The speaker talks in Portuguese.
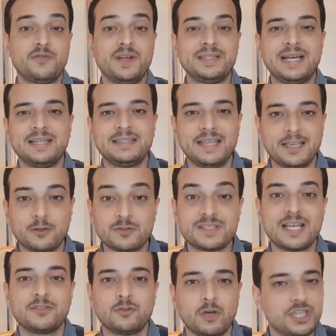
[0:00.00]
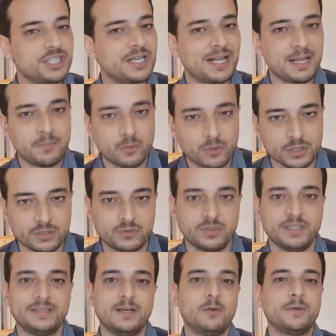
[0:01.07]
o verdadeiro Satoshi Nakamoto,
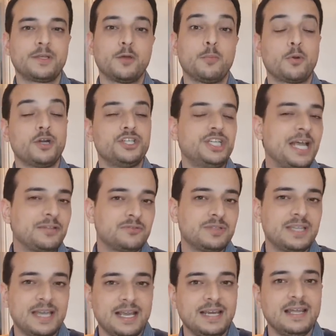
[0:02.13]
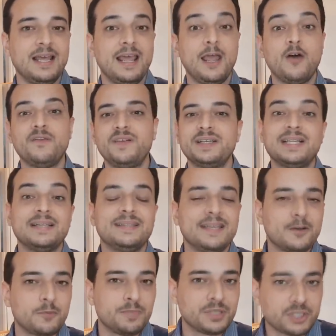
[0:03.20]
então que o projeto dele é o
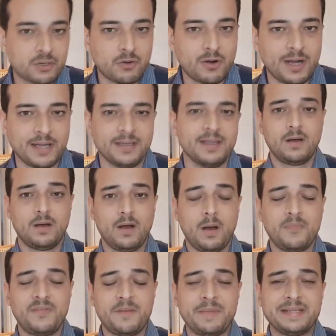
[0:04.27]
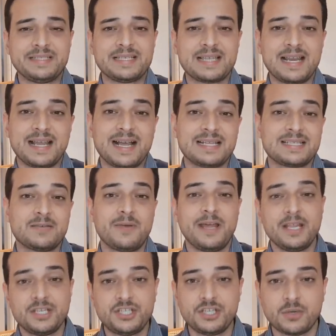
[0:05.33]
verdadeiro Bitcoin. Obviamente essa alegação é
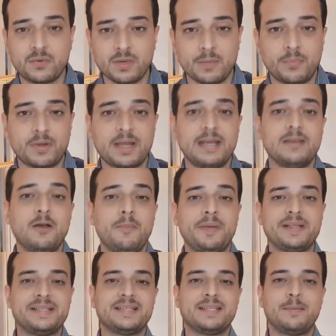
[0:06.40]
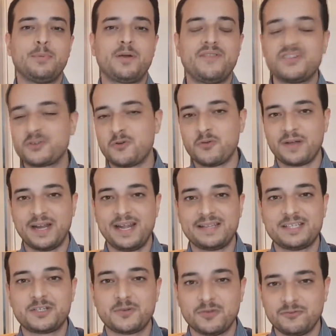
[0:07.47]
ridícula porque ele não apresenta provas
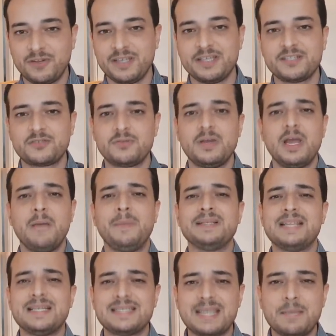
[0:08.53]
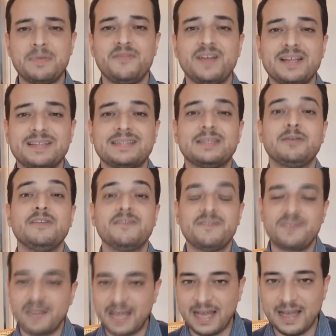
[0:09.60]
concretas quanto a isso, mas ele sempre fica tentando
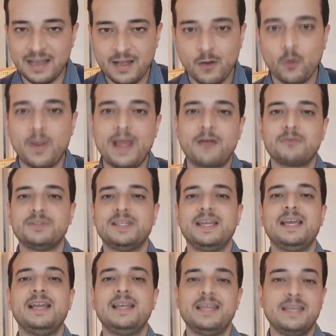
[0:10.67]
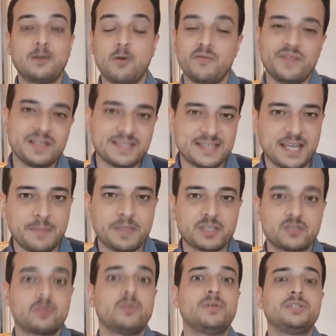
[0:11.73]
inflar o ego dele e convencer
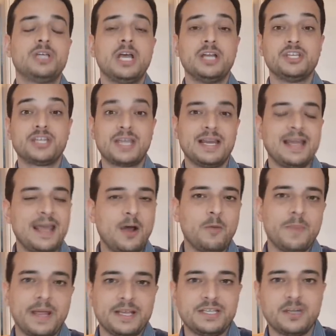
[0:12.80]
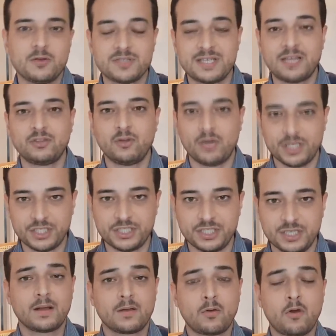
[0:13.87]
pessoas de que ele realmente é o
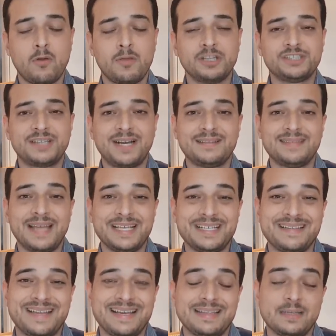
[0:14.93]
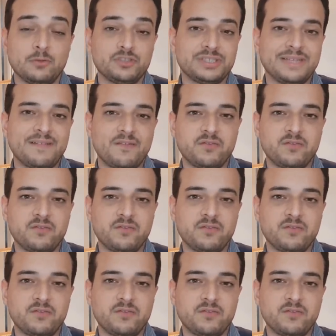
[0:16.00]
Satoshi. Como a estratégia dele não estava